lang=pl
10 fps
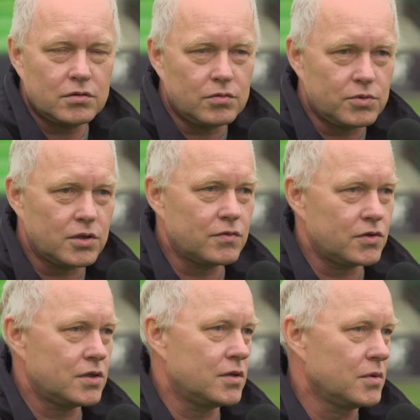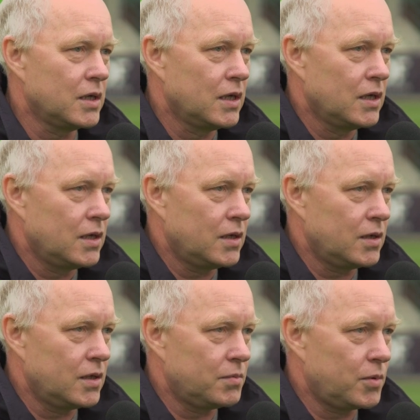no to przede wszystkim
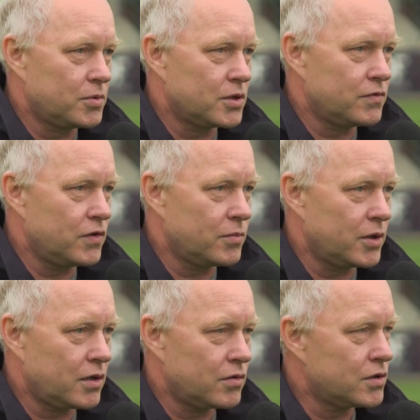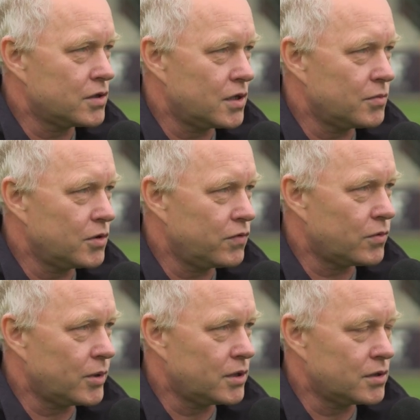poprzez firmę Rekord Systemy
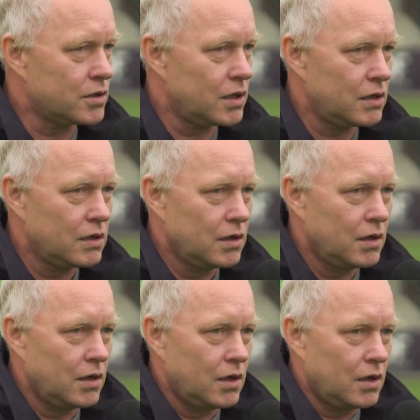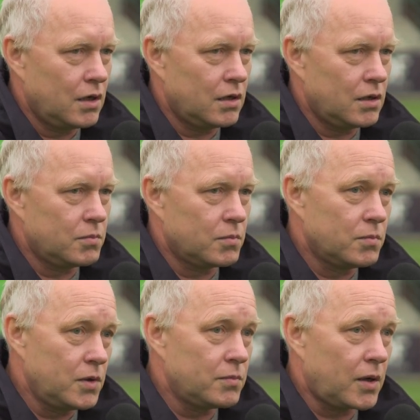Informatyczne.
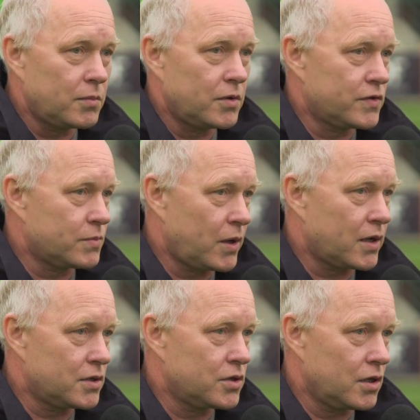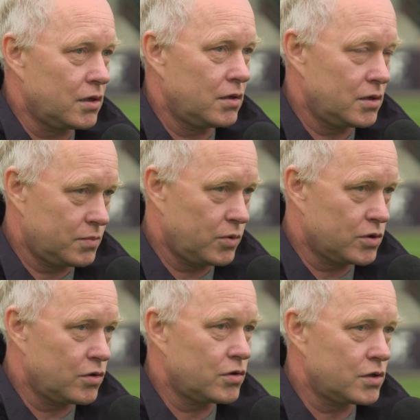My mamy wsparcie
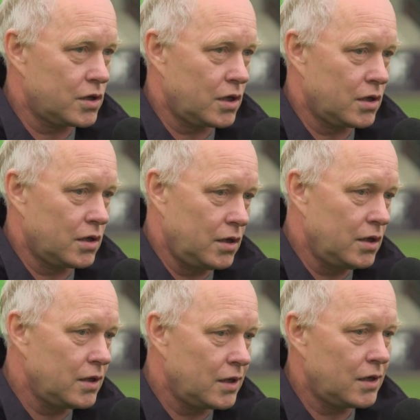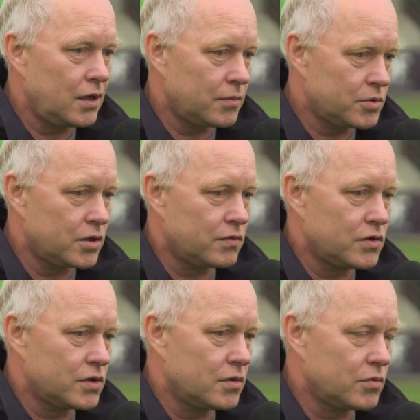sponsorskie, inne, a przede
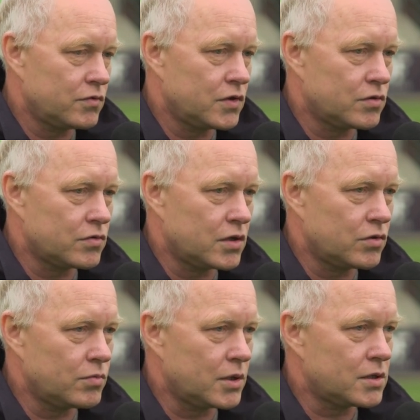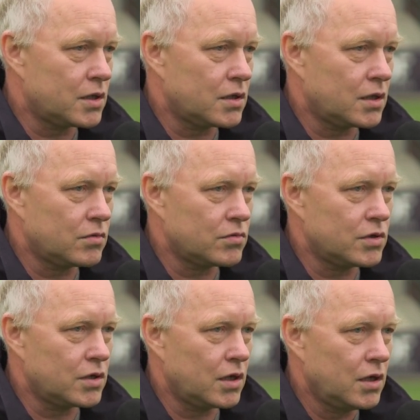wszystkim również z Urzędu Miasta na
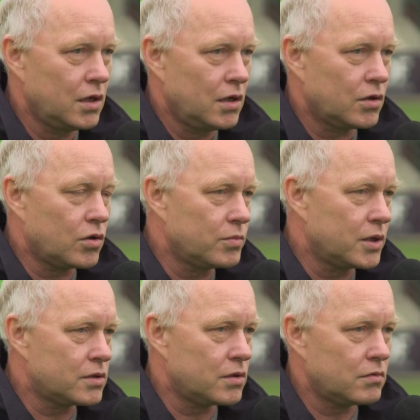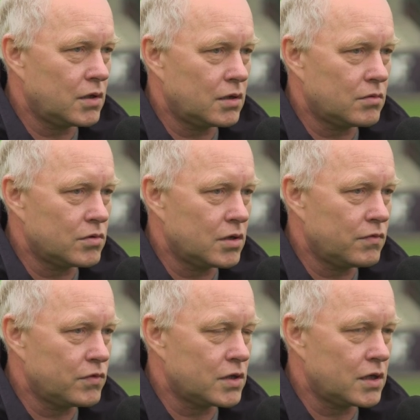drużynę kobiecą, na drużynę
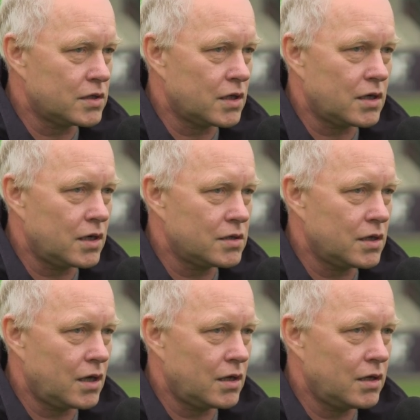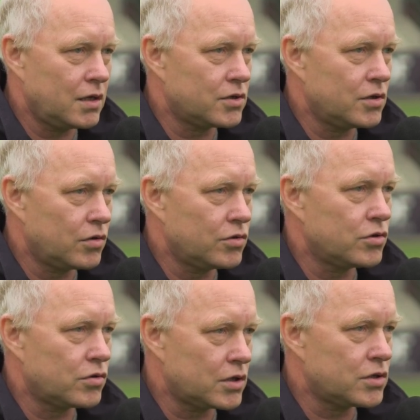futsal ekstraklasy, ale jeżeli
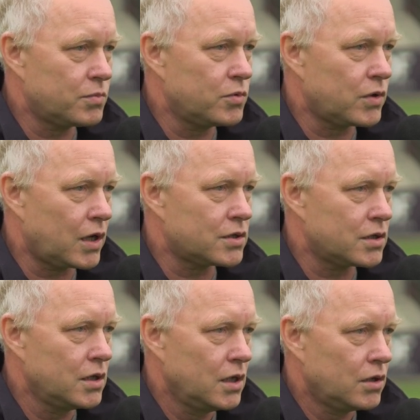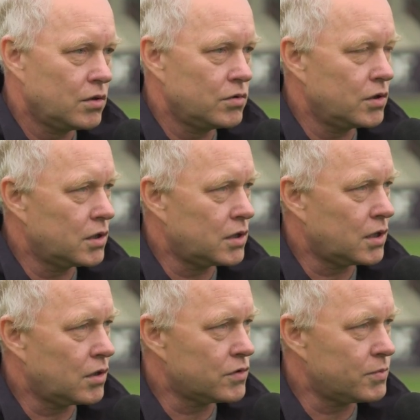chodzi o naszych piłkarzy, to nigdy
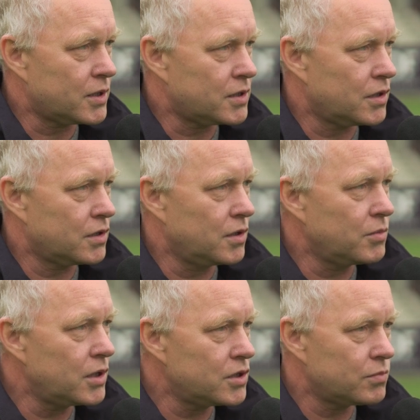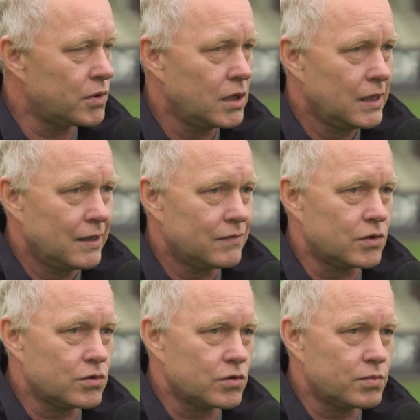takiego wsparcia nie mieliśmy. W
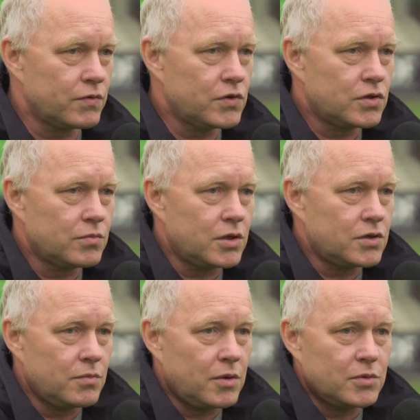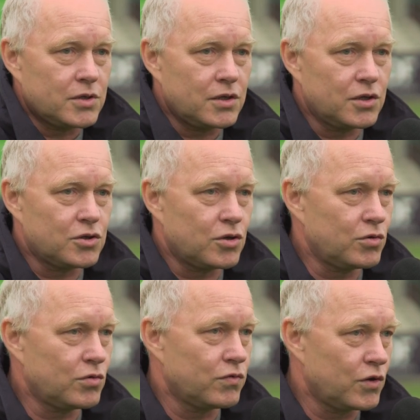związku z powyższym też nie mamy żadnych
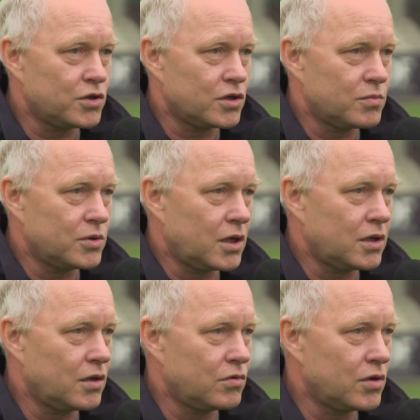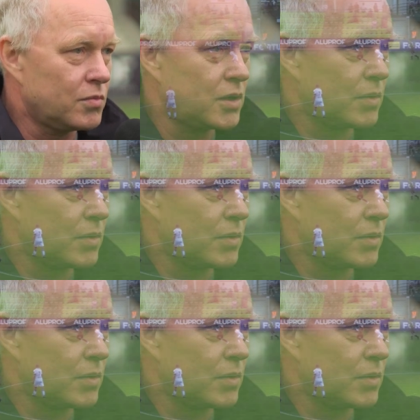środków, chociażby takie, które by